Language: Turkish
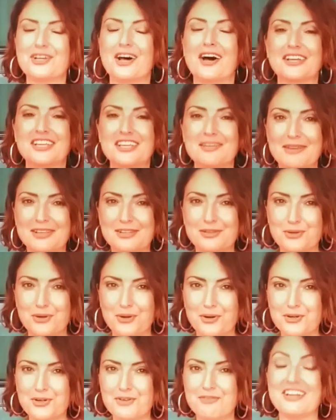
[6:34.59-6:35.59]
takip
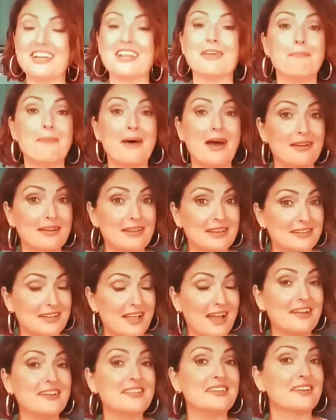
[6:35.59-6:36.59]
ediyor ve
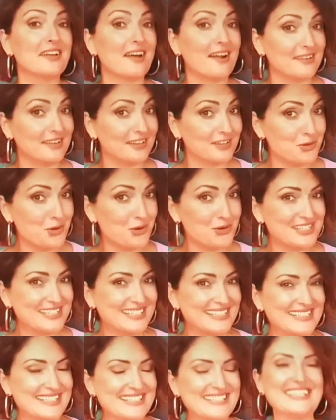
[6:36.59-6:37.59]
rehberliğinden
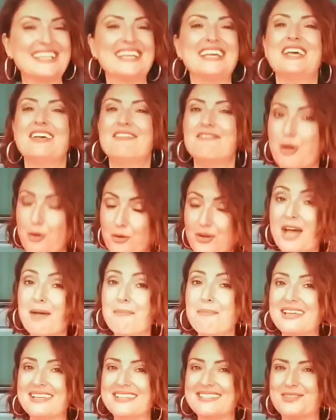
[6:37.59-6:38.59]
yararlanıyorsanız ve
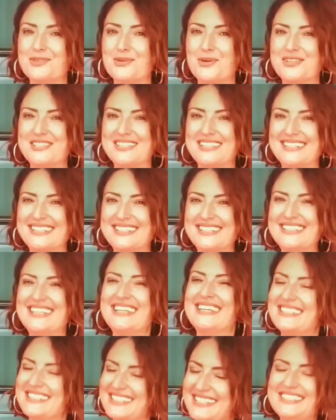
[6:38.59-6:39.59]
öğrenmek istiyorsanız
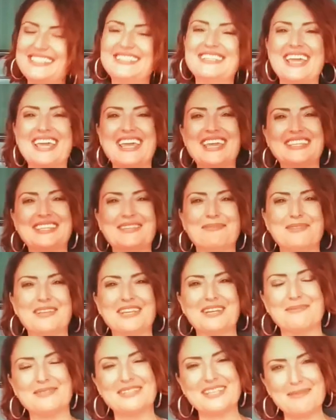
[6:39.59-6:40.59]
sizi de
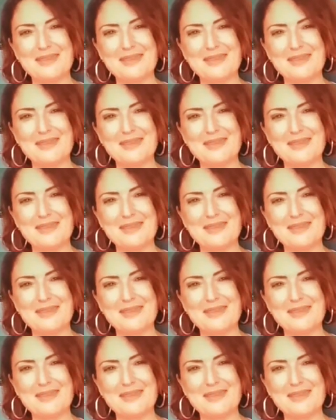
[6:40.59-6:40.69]
eğitimlerimize